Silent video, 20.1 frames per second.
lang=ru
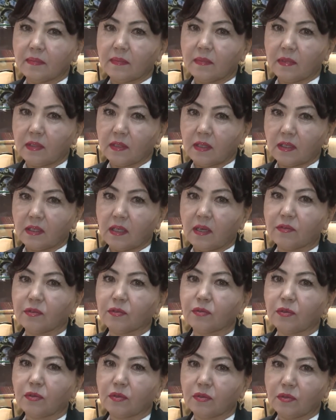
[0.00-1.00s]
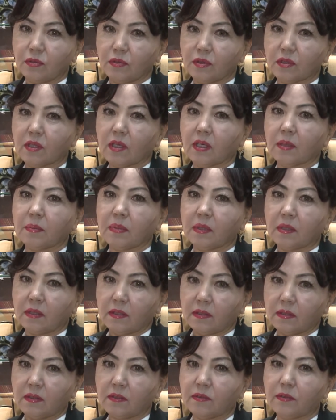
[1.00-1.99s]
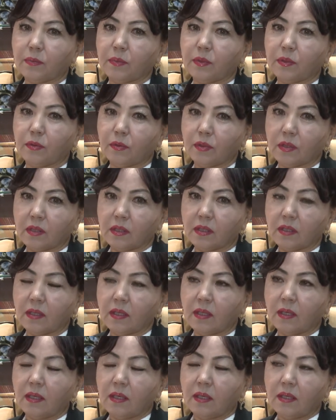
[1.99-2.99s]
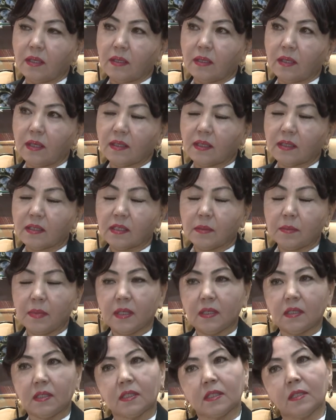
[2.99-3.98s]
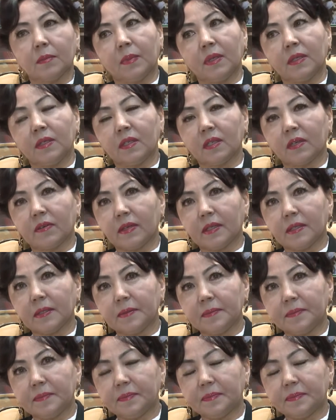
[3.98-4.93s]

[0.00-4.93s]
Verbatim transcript: И тогда все идет как бы вперед. Надо себя дисциплинировать.